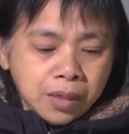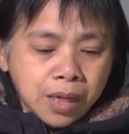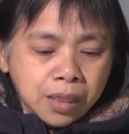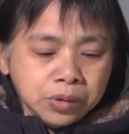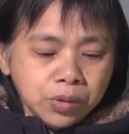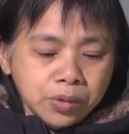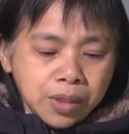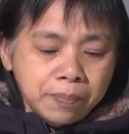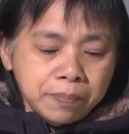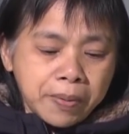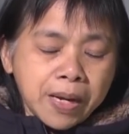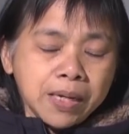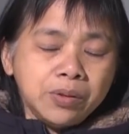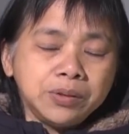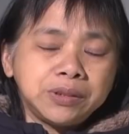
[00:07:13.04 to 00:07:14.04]
很多人
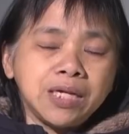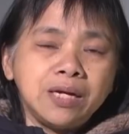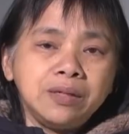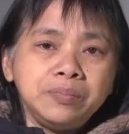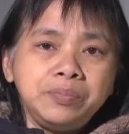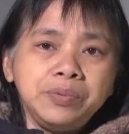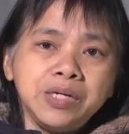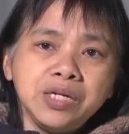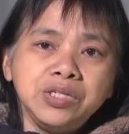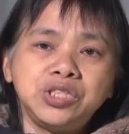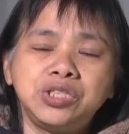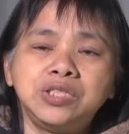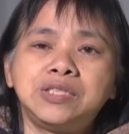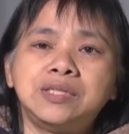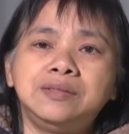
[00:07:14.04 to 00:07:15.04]
拜偶像，不认
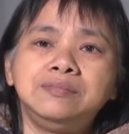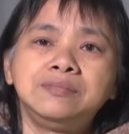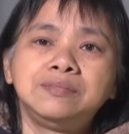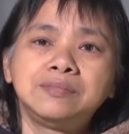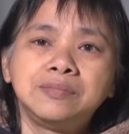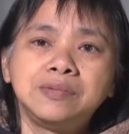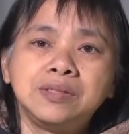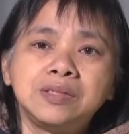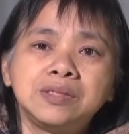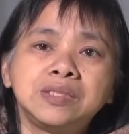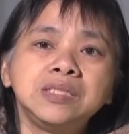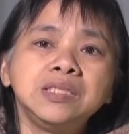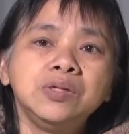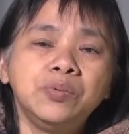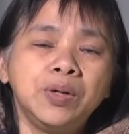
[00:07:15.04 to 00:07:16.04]
识神。
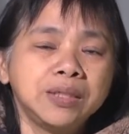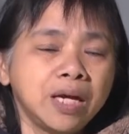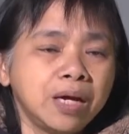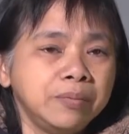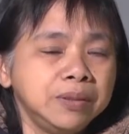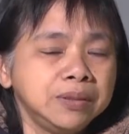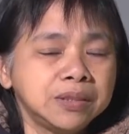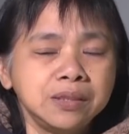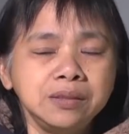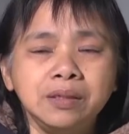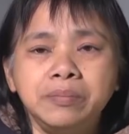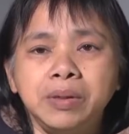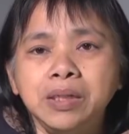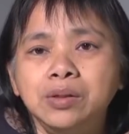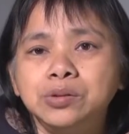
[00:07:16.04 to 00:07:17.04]
是因为他们真
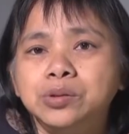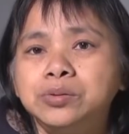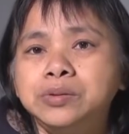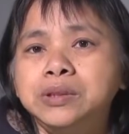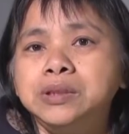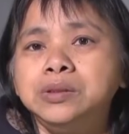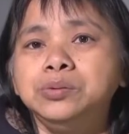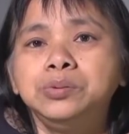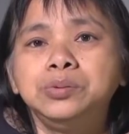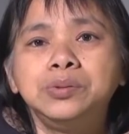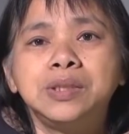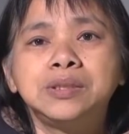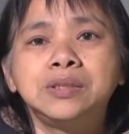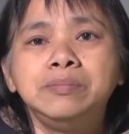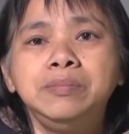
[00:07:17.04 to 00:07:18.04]
的没有从基督
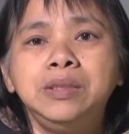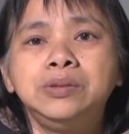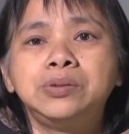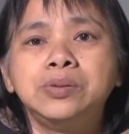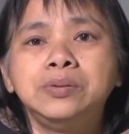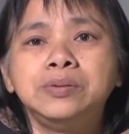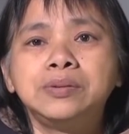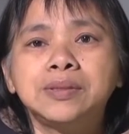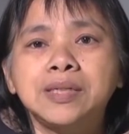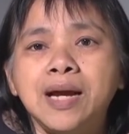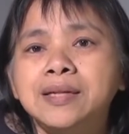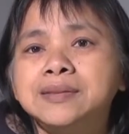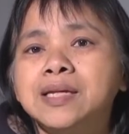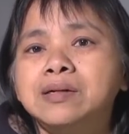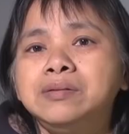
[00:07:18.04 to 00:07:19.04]
徒的生命中
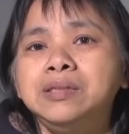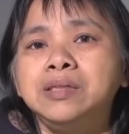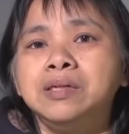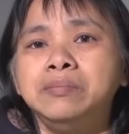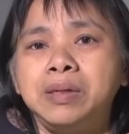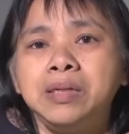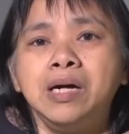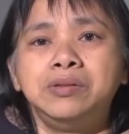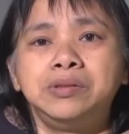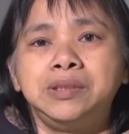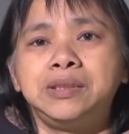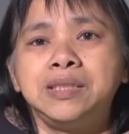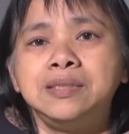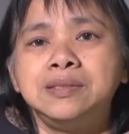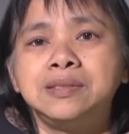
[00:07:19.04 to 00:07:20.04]
看到一个美好的
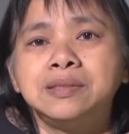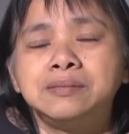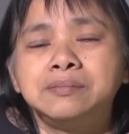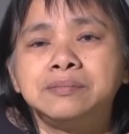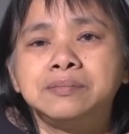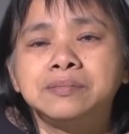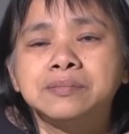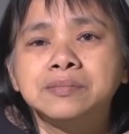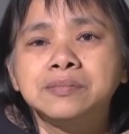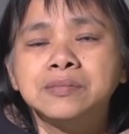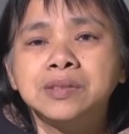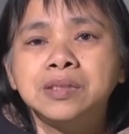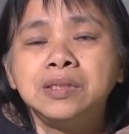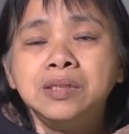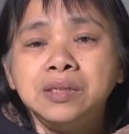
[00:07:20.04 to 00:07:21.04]
见证，
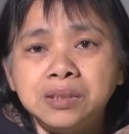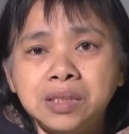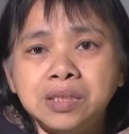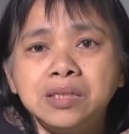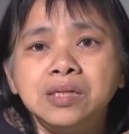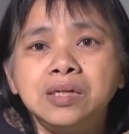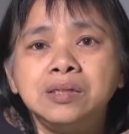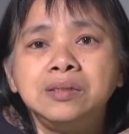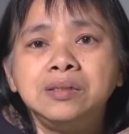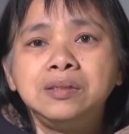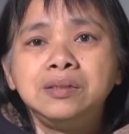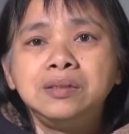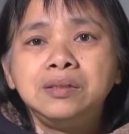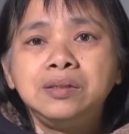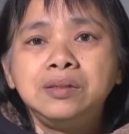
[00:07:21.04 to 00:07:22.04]
这个
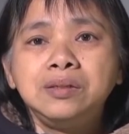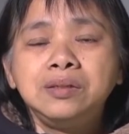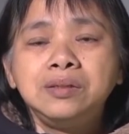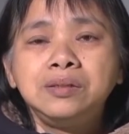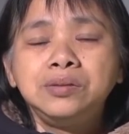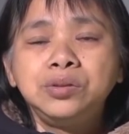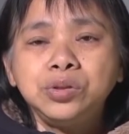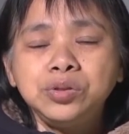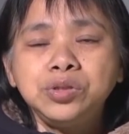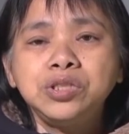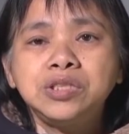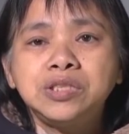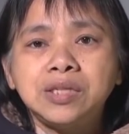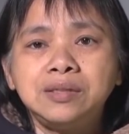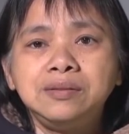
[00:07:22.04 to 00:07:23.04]
就
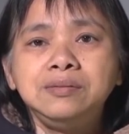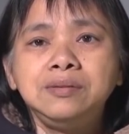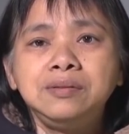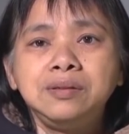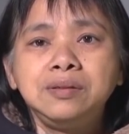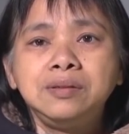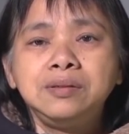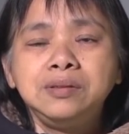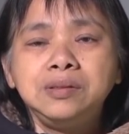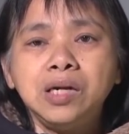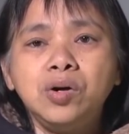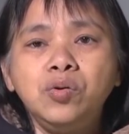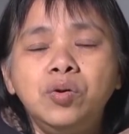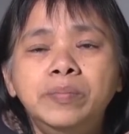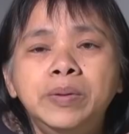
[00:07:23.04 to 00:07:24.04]
是神
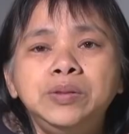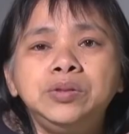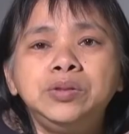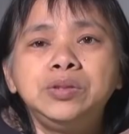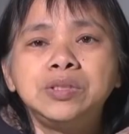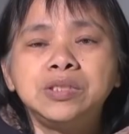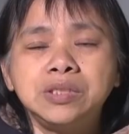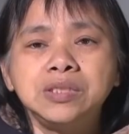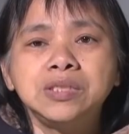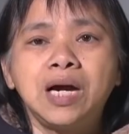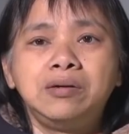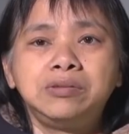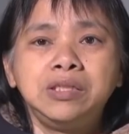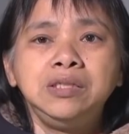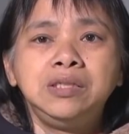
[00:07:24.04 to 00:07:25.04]
要我们去思
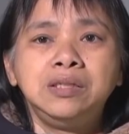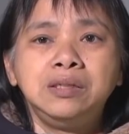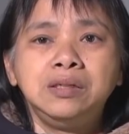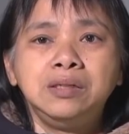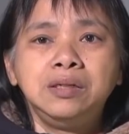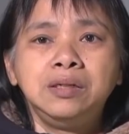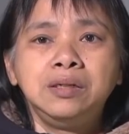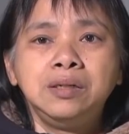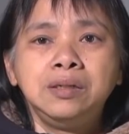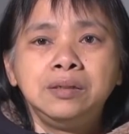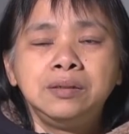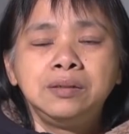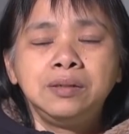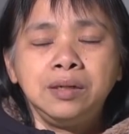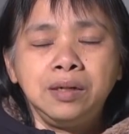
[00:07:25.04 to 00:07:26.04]
考的一个
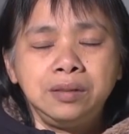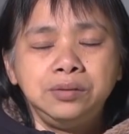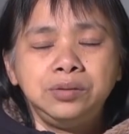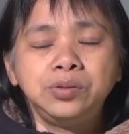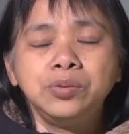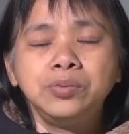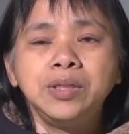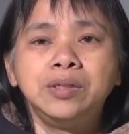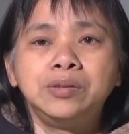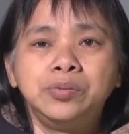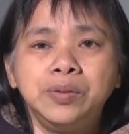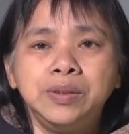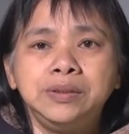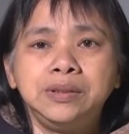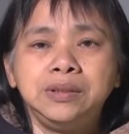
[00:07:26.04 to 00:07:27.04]
很重要的
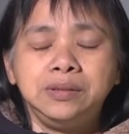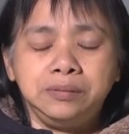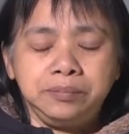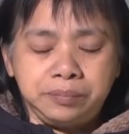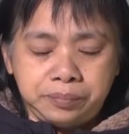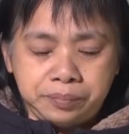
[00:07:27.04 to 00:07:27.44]
问题。